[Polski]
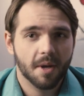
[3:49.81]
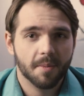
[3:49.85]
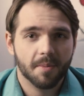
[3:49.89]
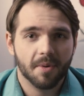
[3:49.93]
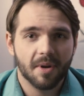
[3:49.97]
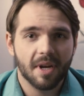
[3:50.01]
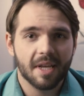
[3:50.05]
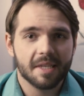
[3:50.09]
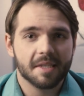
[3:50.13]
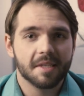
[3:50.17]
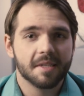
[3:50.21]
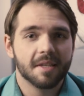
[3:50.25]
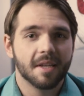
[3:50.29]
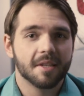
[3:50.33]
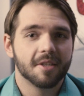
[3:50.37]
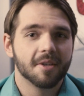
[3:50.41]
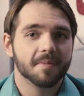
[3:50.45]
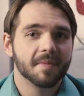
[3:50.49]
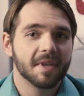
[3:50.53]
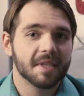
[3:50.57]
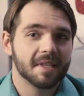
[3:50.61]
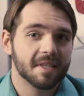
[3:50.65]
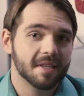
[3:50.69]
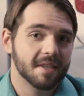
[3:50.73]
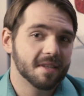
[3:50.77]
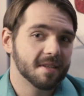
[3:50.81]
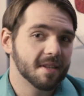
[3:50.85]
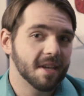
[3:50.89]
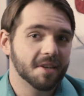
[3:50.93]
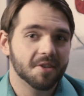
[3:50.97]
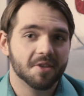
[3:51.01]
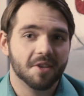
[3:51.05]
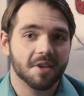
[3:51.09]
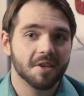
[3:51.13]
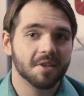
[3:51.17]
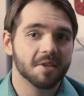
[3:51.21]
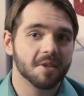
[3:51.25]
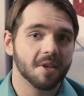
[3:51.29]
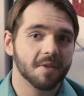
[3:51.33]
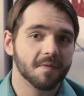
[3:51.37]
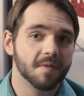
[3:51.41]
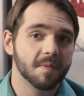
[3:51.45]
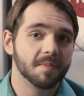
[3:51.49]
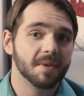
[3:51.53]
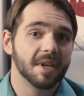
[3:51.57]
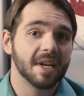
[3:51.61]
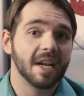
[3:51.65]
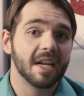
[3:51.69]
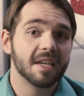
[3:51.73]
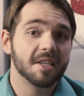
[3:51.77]
Polacy natomiast najczęściej
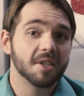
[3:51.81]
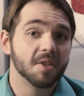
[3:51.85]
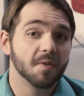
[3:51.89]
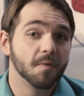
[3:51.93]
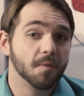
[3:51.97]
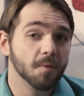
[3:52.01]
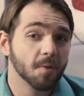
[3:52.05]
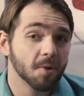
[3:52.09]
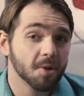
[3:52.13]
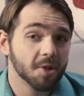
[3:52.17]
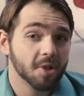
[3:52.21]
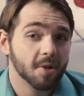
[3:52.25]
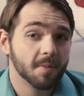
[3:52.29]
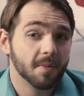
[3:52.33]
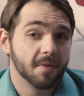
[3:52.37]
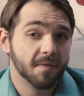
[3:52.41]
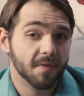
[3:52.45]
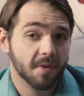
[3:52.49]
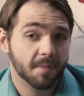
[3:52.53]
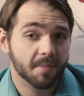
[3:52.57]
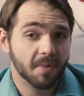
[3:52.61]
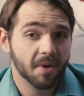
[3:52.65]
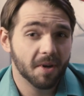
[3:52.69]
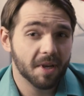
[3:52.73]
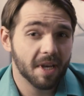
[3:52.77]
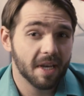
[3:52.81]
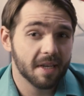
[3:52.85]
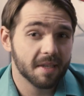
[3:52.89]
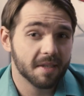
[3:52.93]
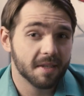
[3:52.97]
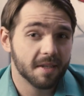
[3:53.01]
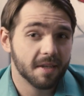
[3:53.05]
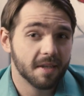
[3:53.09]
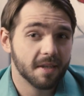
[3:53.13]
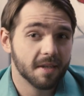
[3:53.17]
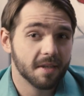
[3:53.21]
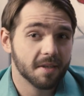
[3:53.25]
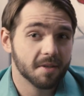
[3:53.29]
wybierali dwuosobowy pojazd